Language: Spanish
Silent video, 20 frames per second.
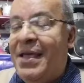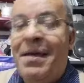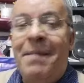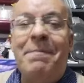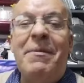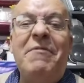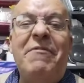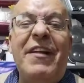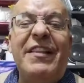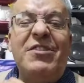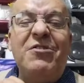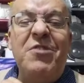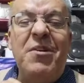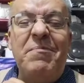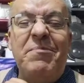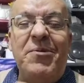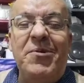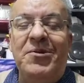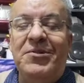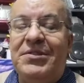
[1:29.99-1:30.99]
Me falta un
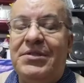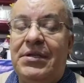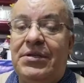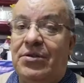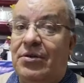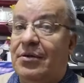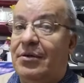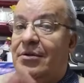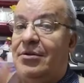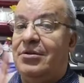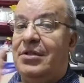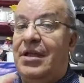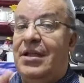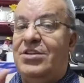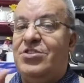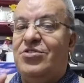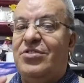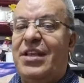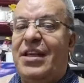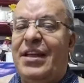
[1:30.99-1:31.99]
empujoncito, los
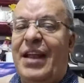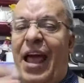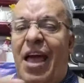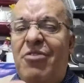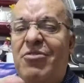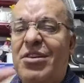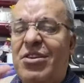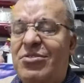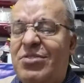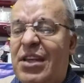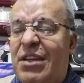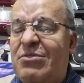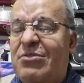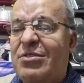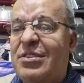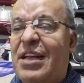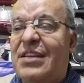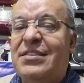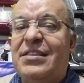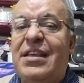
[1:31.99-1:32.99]
derechos de grado, y eso tiene los
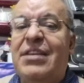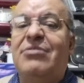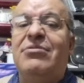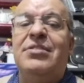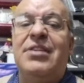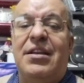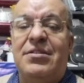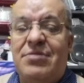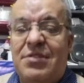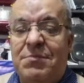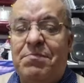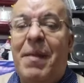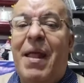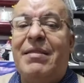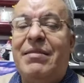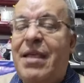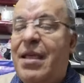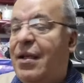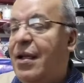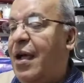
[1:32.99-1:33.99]
gasticos y eso es
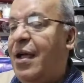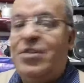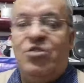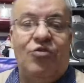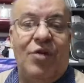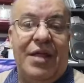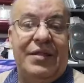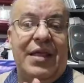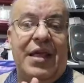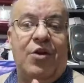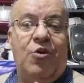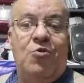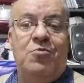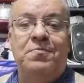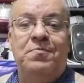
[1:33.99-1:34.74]
platica y no la tengo.